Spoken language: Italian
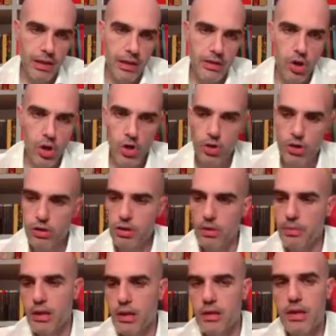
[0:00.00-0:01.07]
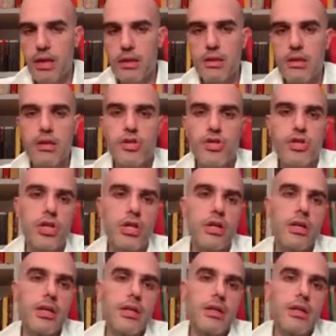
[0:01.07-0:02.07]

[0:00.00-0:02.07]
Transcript: del Nord, per intenderci.